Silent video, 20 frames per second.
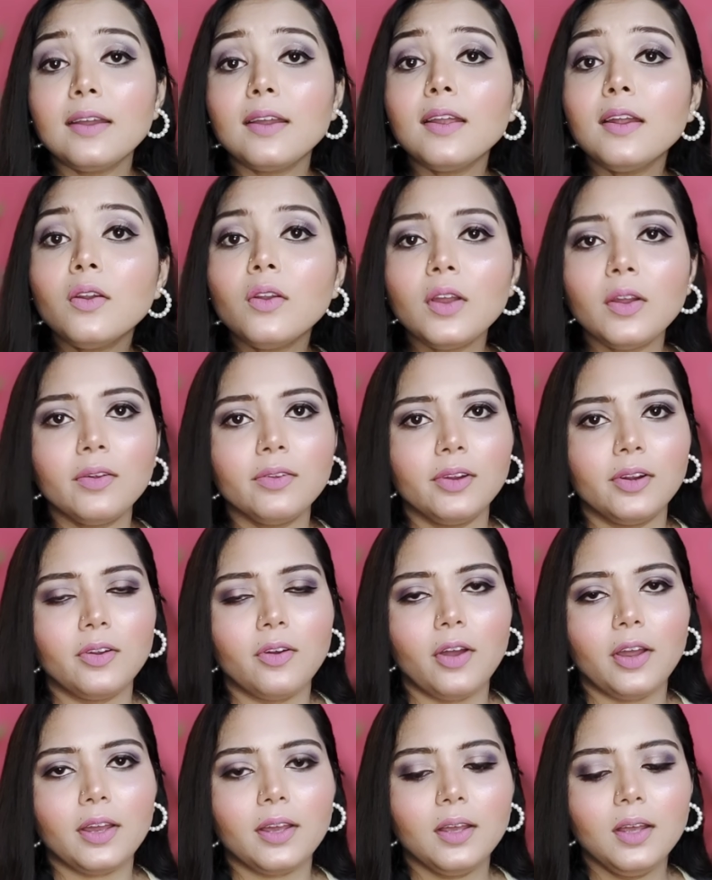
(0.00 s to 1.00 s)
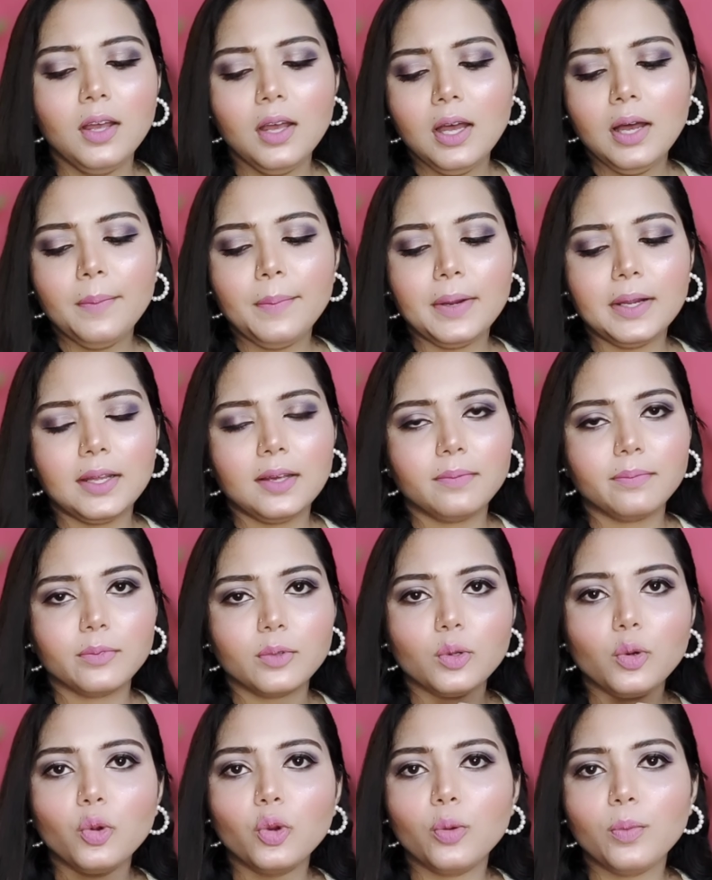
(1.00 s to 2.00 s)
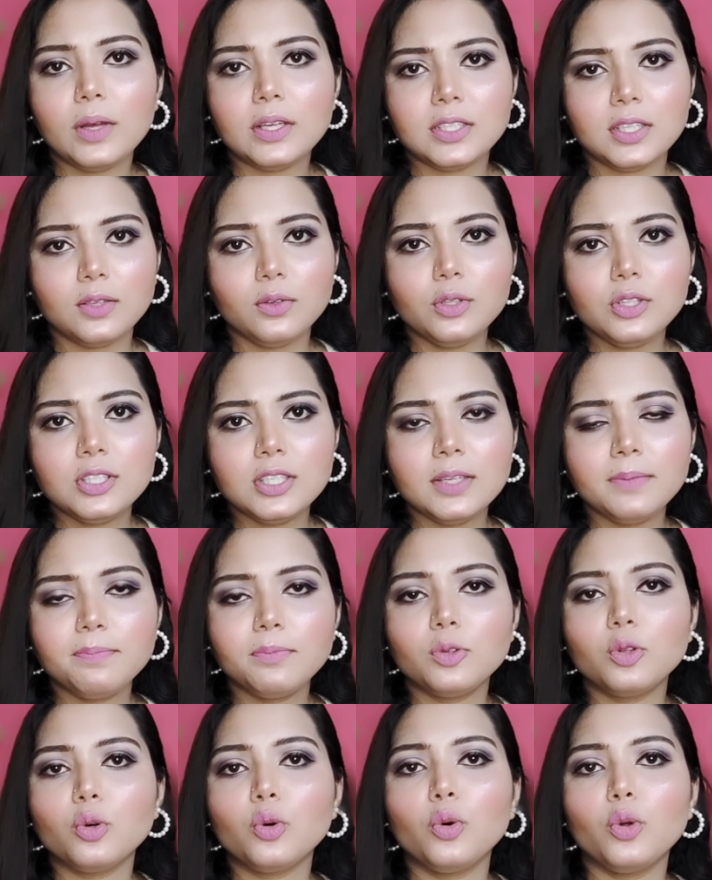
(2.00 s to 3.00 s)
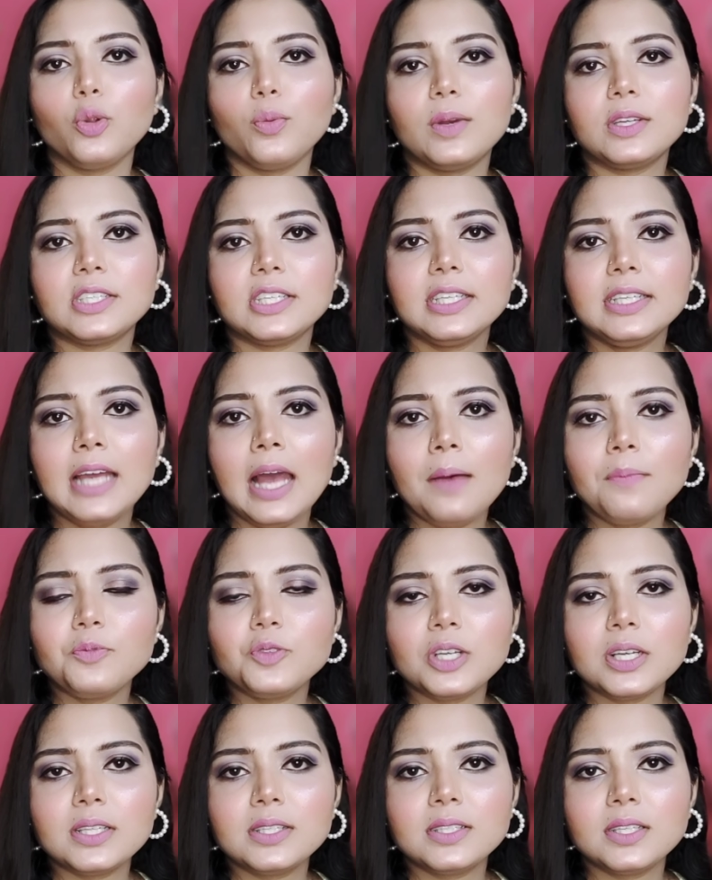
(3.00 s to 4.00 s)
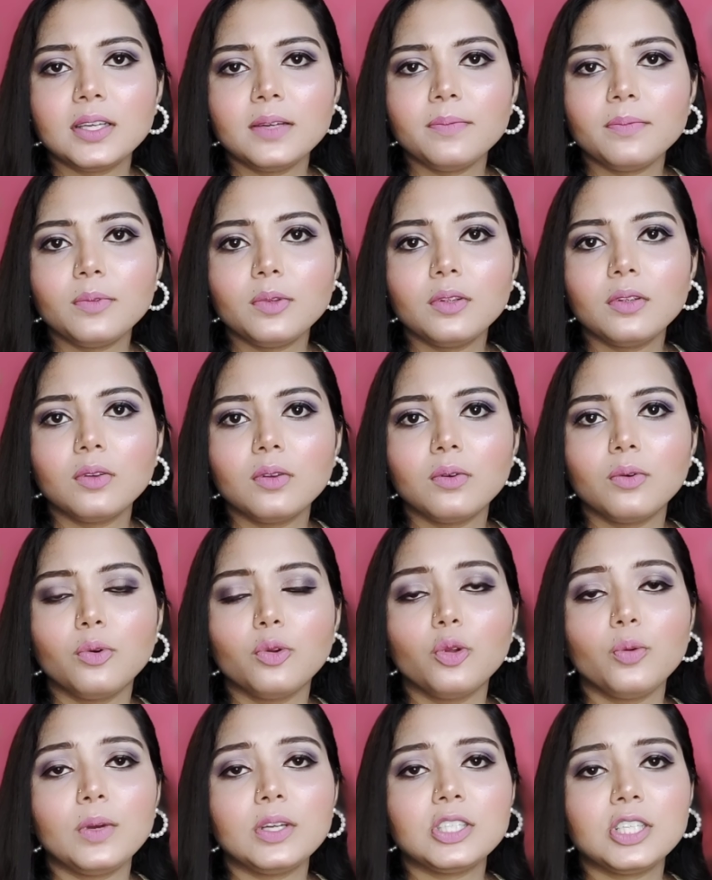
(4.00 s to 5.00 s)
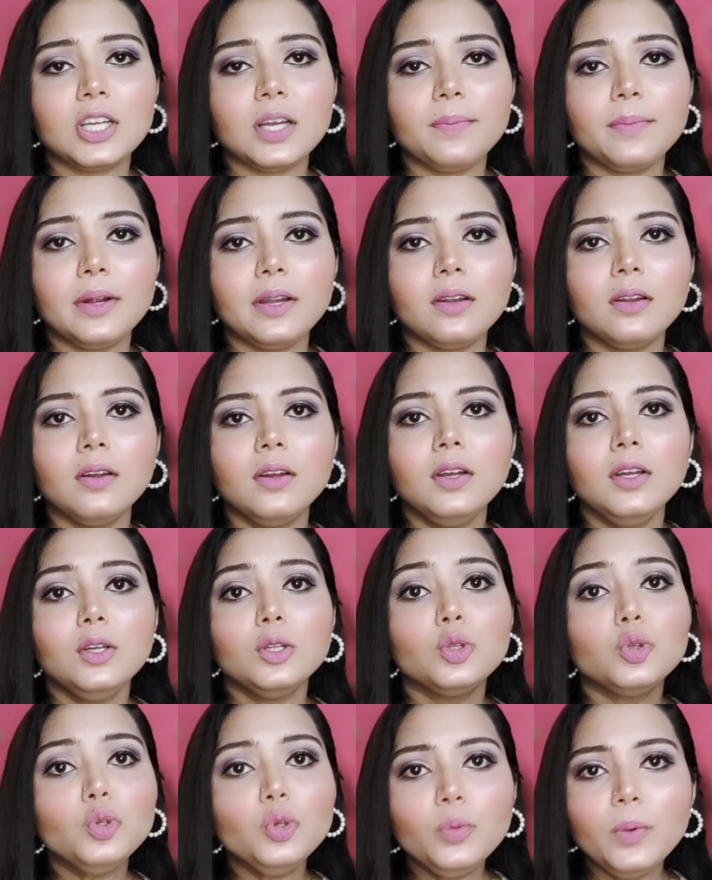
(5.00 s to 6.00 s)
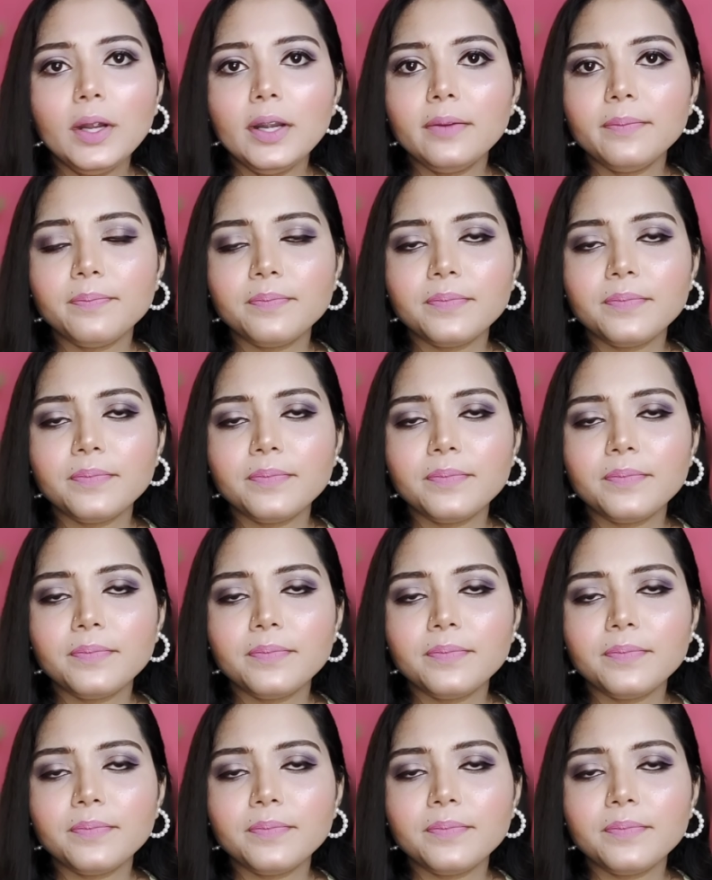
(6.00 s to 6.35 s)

ইরেগুলার হয় মানে কোনো মাসে হচ্ছে তো কোনো মাসে গ্যাপ যাচ্ছে কোনো মাসে আবার দুবার